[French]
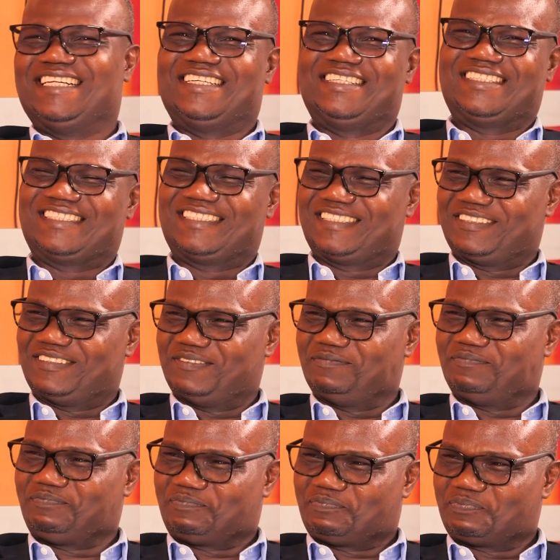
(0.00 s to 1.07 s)
C'est dû à
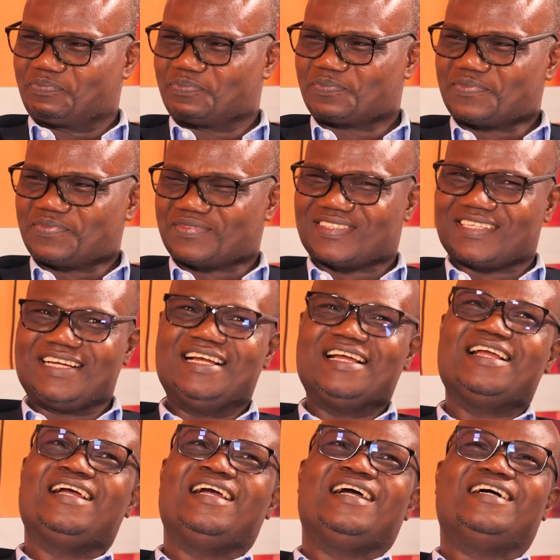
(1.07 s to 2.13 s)
quoi Enfin,
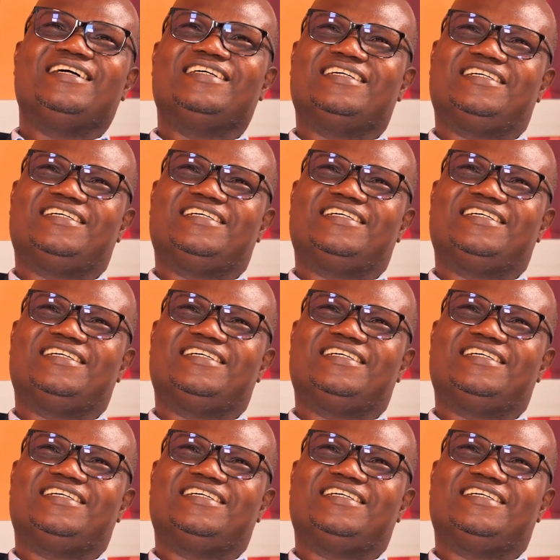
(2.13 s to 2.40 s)
c'est dû à...